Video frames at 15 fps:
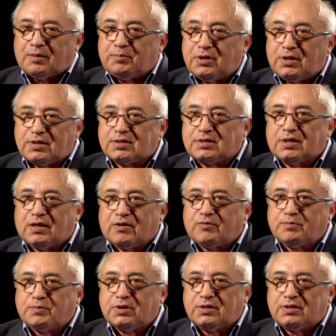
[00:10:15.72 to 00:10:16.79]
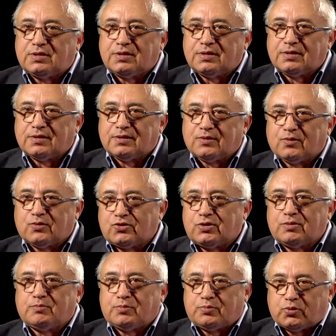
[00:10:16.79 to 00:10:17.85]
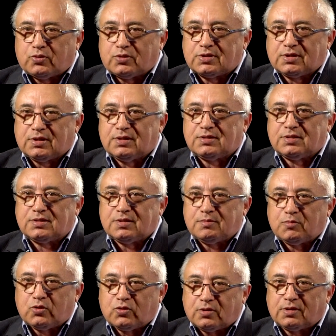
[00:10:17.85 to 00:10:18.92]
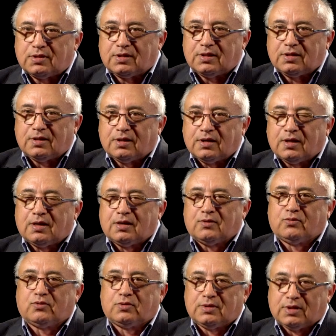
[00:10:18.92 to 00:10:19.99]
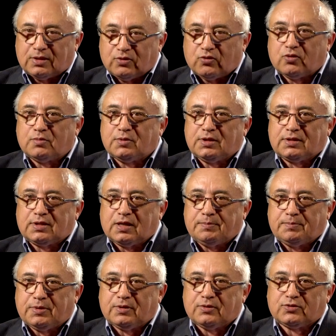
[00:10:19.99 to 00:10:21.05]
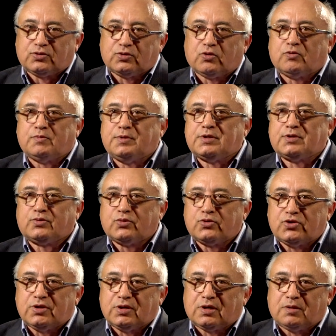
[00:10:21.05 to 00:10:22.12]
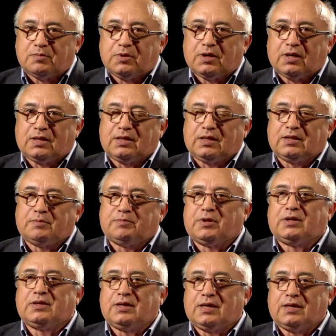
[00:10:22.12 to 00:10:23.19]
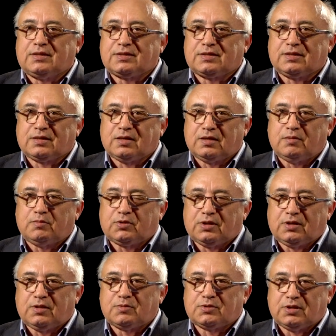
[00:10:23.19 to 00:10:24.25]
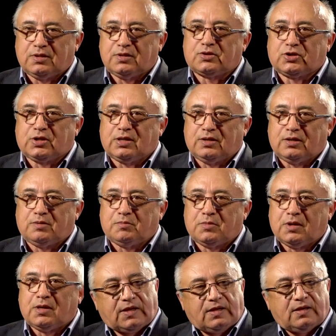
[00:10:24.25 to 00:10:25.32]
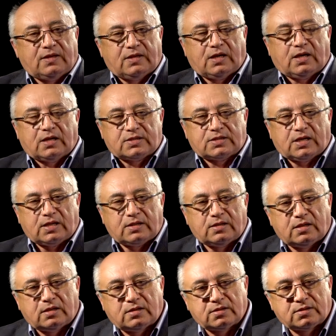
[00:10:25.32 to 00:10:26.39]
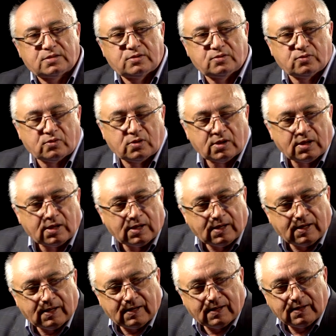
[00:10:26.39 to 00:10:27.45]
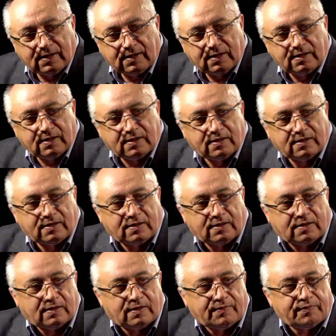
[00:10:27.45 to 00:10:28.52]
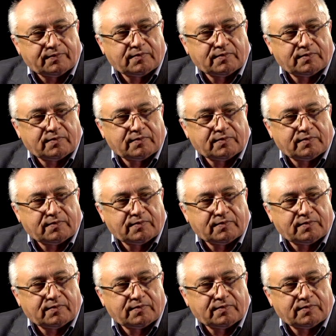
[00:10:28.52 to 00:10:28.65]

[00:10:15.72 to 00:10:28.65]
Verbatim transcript: перестав быть э, очень плоской, заземленной, вот на новом этапе с новыми источниками, она наполняется каким-то таким содержанием и доказательностью, и э,